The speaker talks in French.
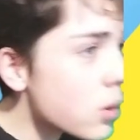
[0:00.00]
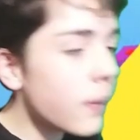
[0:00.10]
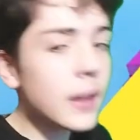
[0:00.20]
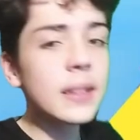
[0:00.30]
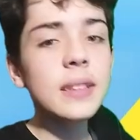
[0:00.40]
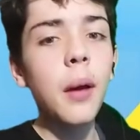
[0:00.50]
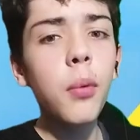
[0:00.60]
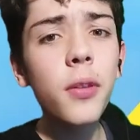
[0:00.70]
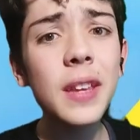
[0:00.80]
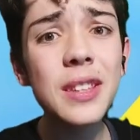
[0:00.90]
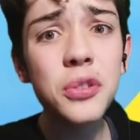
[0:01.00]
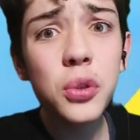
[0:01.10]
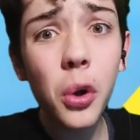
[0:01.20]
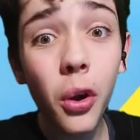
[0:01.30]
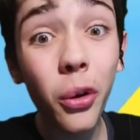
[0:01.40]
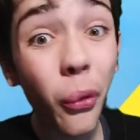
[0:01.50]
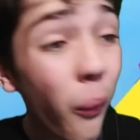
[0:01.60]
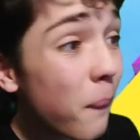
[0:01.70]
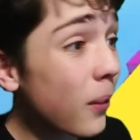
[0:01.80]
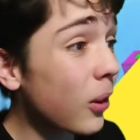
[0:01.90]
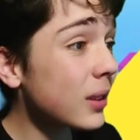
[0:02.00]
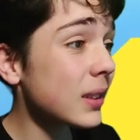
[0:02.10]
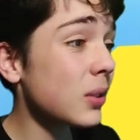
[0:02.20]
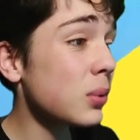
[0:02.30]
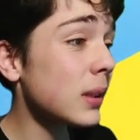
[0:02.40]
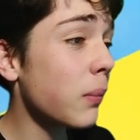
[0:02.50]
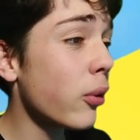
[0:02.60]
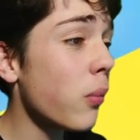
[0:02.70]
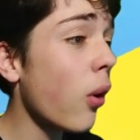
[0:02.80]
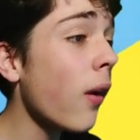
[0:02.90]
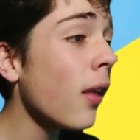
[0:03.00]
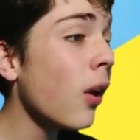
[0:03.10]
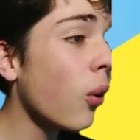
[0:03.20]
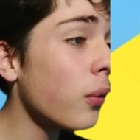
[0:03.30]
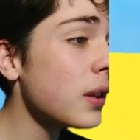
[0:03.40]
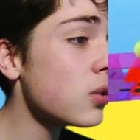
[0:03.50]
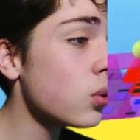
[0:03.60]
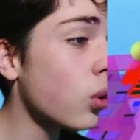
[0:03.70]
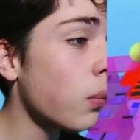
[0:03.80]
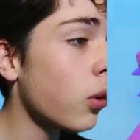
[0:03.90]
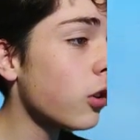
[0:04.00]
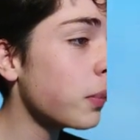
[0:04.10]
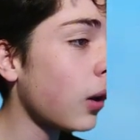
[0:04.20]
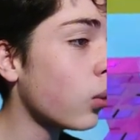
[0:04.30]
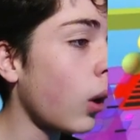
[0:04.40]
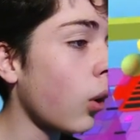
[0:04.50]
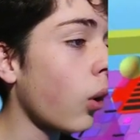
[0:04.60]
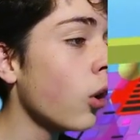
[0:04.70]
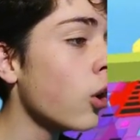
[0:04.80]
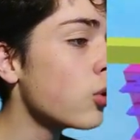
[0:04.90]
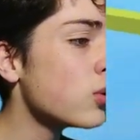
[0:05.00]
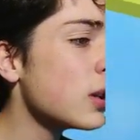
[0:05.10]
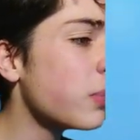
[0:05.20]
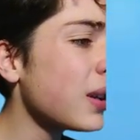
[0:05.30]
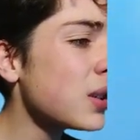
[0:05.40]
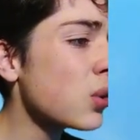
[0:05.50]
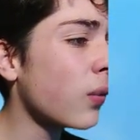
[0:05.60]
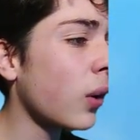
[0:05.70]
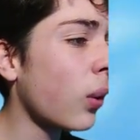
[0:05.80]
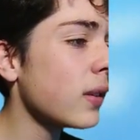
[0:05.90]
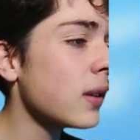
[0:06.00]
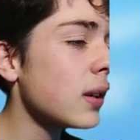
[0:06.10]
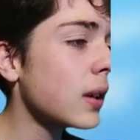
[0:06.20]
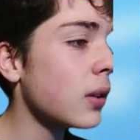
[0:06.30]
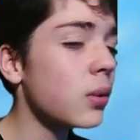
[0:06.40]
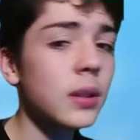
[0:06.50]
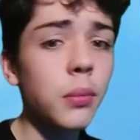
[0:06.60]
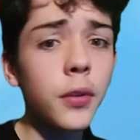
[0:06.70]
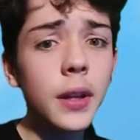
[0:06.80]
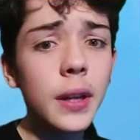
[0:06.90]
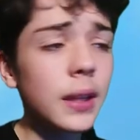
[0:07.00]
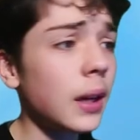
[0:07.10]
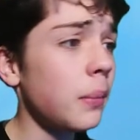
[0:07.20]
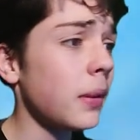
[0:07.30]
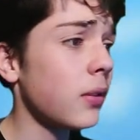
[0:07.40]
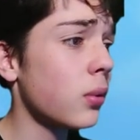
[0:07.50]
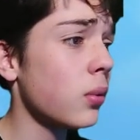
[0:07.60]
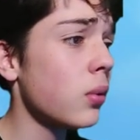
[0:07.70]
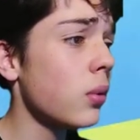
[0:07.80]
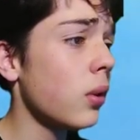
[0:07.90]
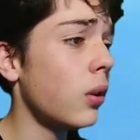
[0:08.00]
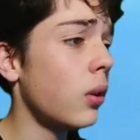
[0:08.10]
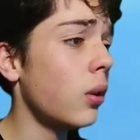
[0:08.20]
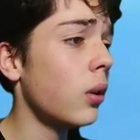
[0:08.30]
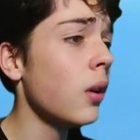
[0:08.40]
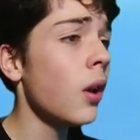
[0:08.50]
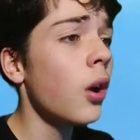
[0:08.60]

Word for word: suis avec des abonnés sur euh, Roblox, tout simplement. On est sur Roblox Parcours. Alors, je sais pas si on va croiser quelques abonnés les gars, parce que euh,